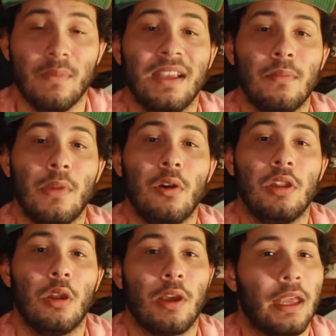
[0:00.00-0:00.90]
mil
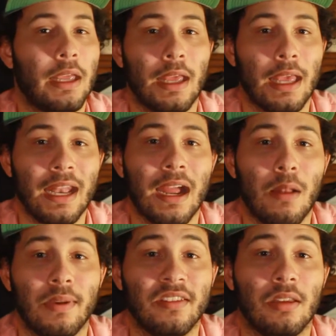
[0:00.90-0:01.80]
veces mejor de lo que
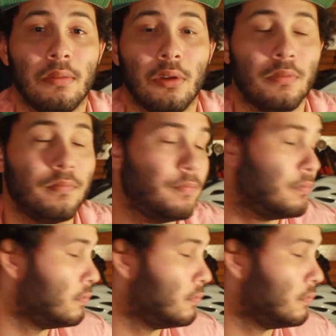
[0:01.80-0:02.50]
eran al principio.